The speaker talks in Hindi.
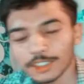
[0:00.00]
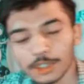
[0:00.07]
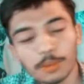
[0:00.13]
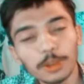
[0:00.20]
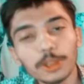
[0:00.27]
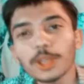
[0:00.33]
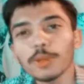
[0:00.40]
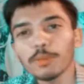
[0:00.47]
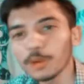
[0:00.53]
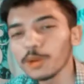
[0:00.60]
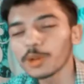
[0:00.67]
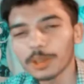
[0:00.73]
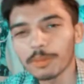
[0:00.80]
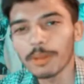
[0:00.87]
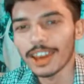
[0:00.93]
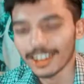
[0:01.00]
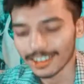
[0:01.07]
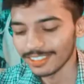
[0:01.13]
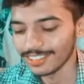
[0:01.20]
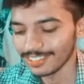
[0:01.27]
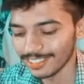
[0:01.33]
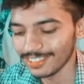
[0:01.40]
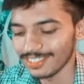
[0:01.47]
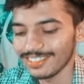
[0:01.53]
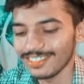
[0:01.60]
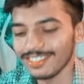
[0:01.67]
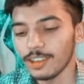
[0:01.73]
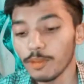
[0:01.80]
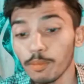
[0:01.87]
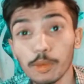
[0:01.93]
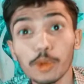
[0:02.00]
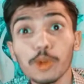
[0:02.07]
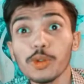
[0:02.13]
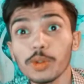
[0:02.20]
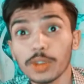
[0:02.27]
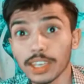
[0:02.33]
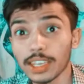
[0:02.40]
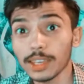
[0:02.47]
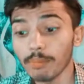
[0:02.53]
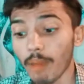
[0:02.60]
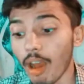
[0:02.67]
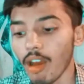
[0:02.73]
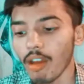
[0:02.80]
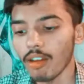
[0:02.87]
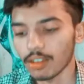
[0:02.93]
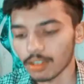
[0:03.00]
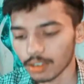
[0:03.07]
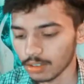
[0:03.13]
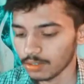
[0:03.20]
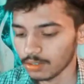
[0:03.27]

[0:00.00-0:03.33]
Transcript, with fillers: इसको बोलते हैं मुंह की मार मुंह की मार